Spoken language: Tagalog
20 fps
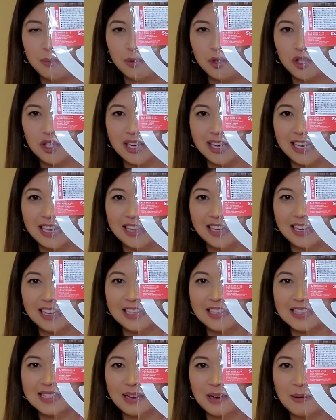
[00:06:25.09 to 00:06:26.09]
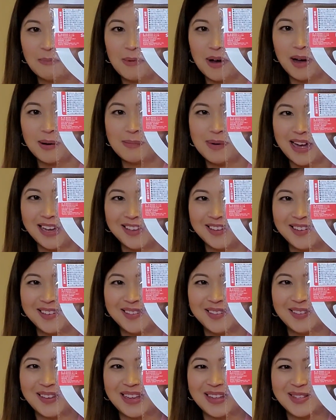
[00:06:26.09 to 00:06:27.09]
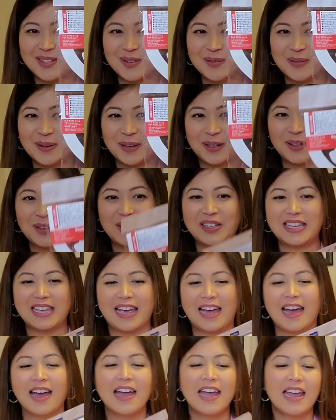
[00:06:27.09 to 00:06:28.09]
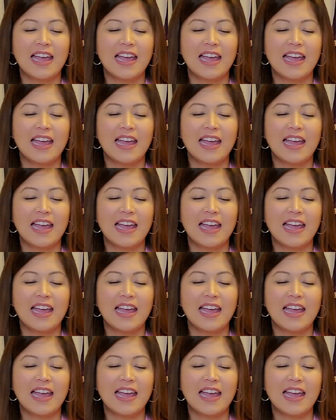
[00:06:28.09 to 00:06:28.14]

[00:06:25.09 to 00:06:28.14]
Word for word: mo siyang ilagay sa mga banyo nyo. Yan, sobrang cute niya.